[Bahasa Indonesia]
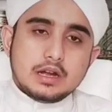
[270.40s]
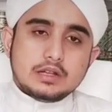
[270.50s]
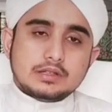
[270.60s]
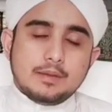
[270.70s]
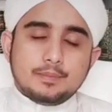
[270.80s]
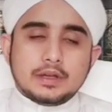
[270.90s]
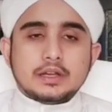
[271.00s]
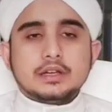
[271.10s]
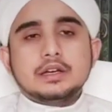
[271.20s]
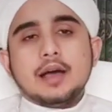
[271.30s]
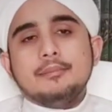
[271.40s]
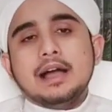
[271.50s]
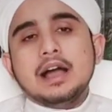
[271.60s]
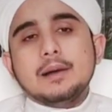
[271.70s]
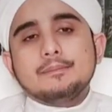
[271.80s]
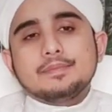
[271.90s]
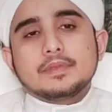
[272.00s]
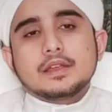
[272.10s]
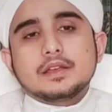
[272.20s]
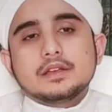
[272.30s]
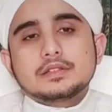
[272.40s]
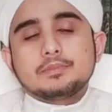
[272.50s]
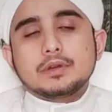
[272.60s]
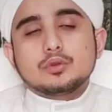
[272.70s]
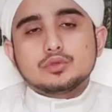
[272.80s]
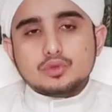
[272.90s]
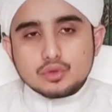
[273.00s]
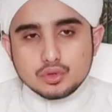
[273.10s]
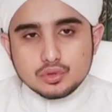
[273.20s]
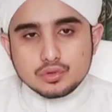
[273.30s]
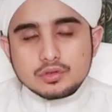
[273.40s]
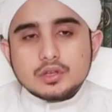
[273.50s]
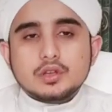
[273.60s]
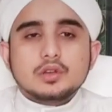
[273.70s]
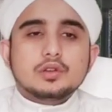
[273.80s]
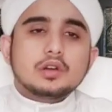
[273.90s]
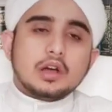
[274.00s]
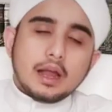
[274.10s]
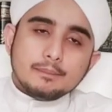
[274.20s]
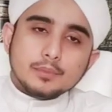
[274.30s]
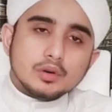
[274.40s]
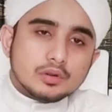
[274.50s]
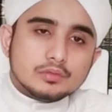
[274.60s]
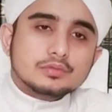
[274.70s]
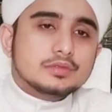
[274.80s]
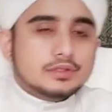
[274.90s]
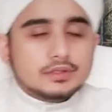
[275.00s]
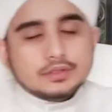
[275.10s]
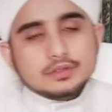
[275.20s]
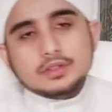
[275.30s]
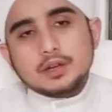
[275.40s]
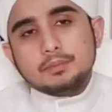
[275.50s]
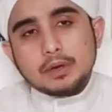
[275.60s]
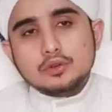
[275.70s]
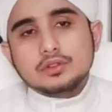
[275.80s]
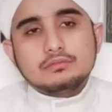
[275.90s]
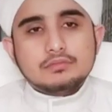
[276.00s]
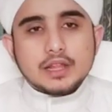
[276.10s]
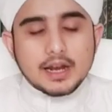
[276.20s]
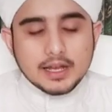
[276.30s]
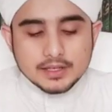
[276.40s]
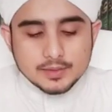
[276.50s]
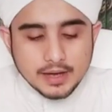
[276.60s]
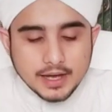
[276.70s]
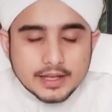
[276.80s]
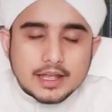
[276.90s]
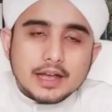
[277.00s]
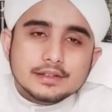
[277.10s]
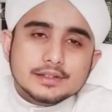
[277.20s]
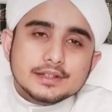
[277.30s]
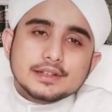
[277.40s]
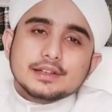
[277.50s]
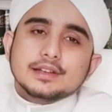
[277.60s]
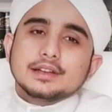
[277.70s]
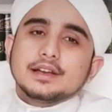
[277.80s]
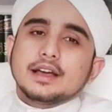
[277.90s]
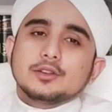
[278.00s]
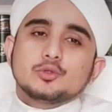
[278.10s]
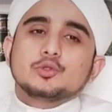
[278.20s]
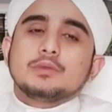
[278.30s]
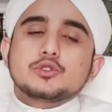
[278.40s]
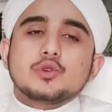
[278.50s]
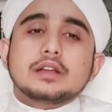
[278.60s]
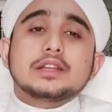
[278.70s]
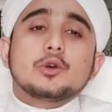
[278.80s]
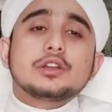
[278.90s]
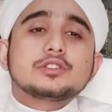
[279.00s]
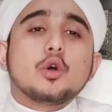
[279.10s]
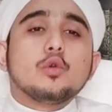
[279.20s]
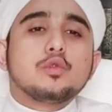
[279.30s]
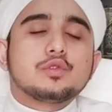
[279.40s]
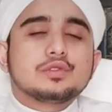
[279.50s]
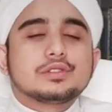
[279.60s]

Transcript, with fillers: eh, sampai ke am'a sampai ke usus ke lambung ke perut dan lain sebagainya nah, itu masuk kategori jauh